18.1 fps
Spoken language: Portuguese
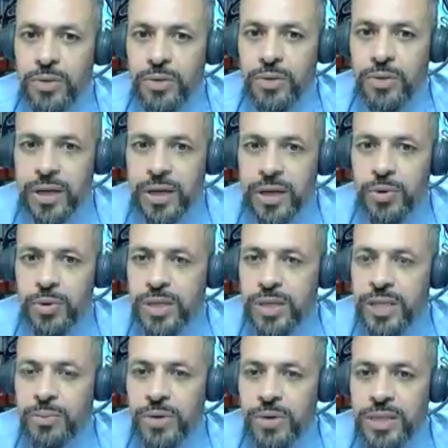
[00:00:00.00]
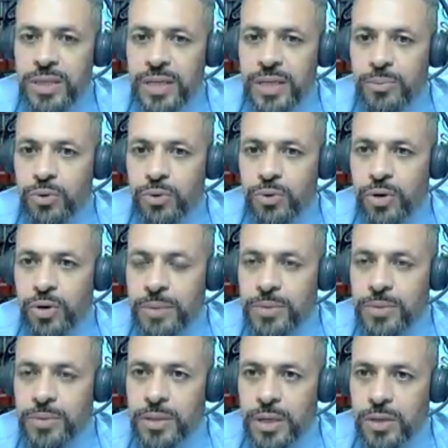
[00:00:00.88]
que
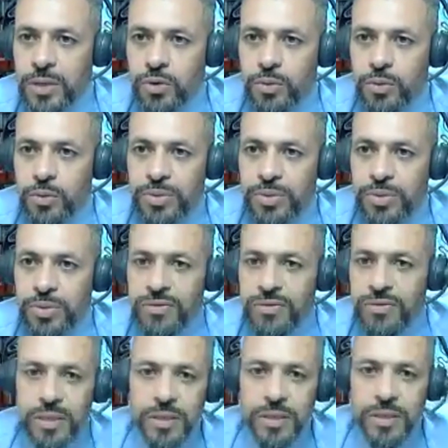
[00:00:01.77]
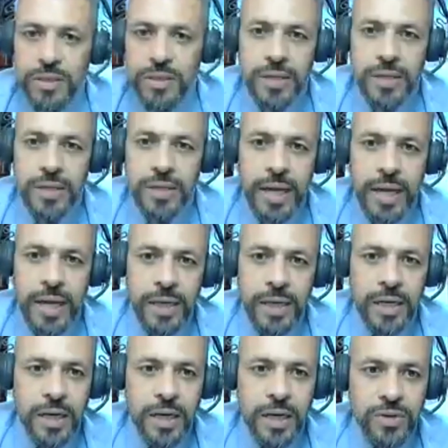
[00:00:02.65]
incorporaram atores locais
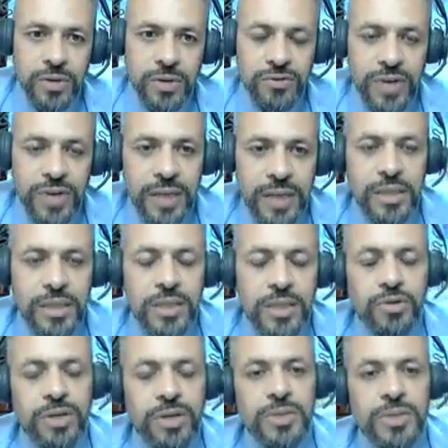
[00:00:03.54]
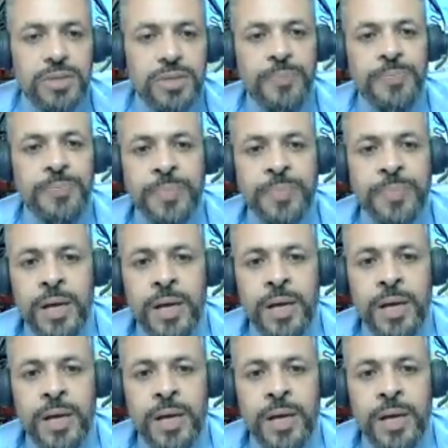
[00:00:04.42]
nos programas policiais para